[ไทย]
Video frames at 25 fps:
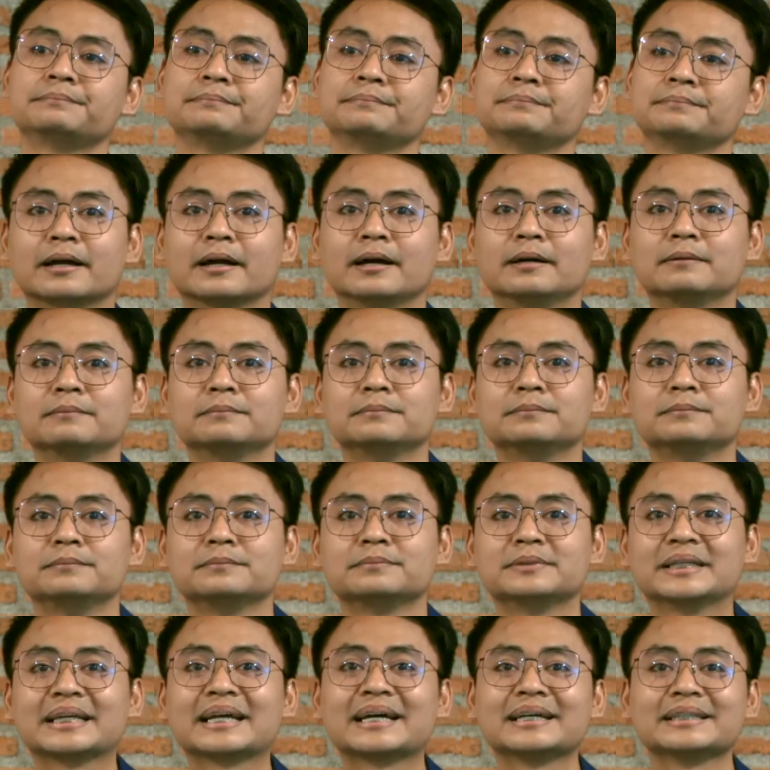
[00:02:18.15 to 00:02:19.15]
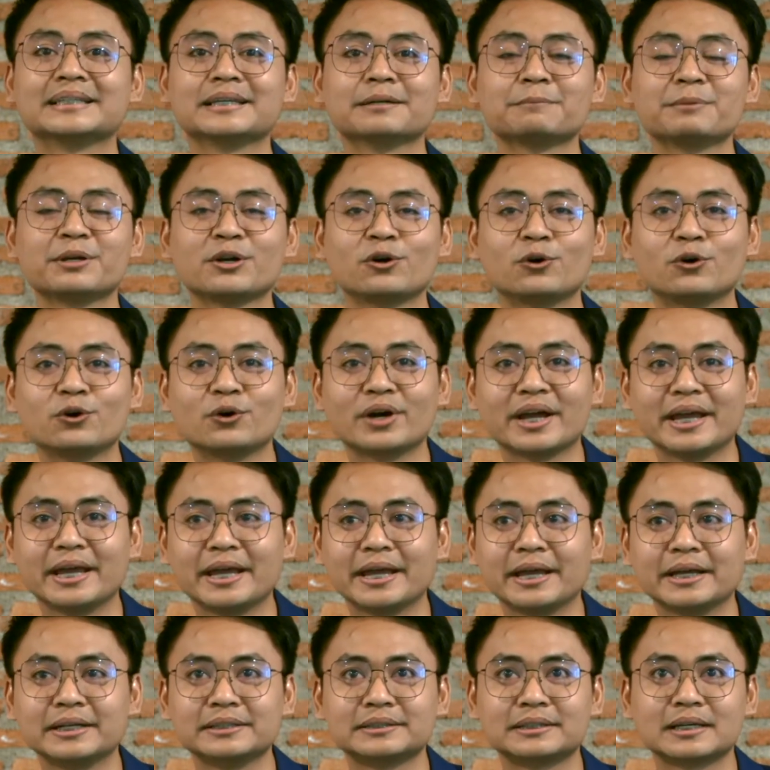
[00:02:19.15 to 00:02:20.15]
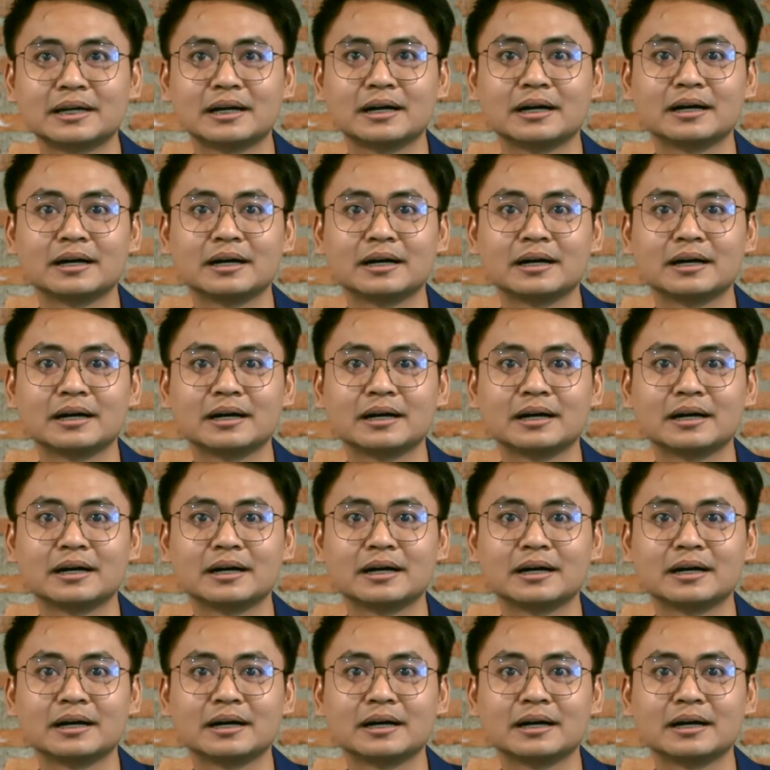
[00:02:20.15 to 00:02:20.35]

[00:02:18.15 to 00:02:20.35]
ครับในงาน TFPO เองจะ